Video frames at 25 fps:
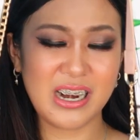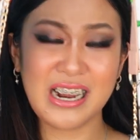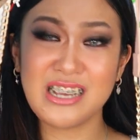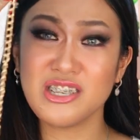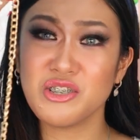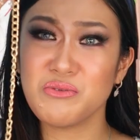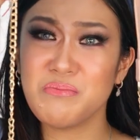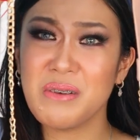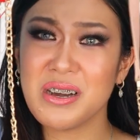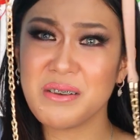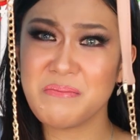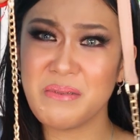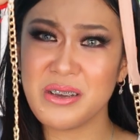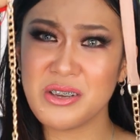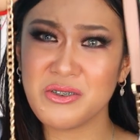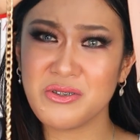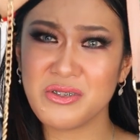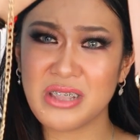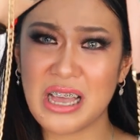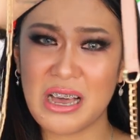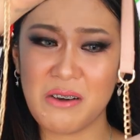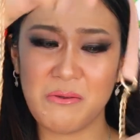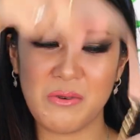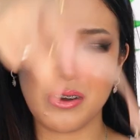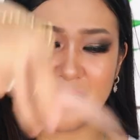Clutch bag ba
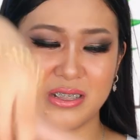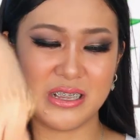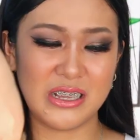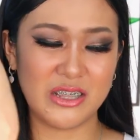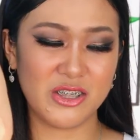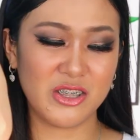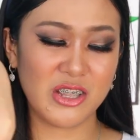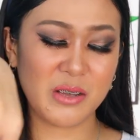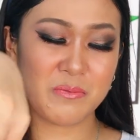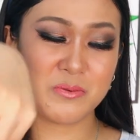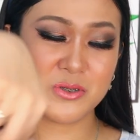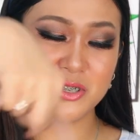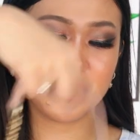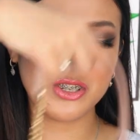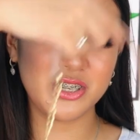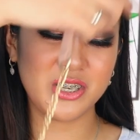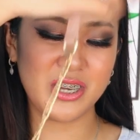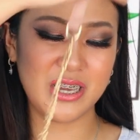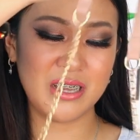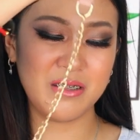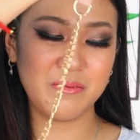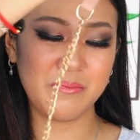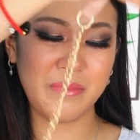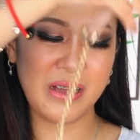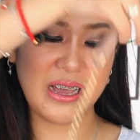yung tawag dito? Tapos,
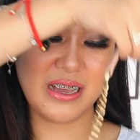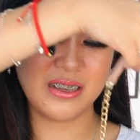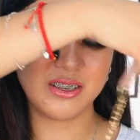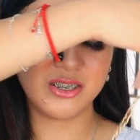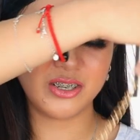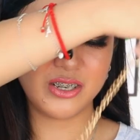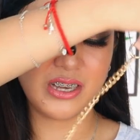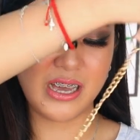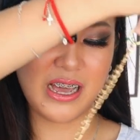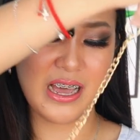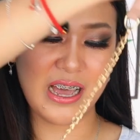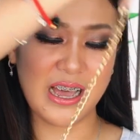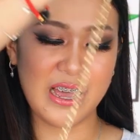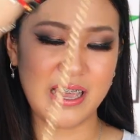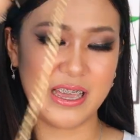chain bag siya.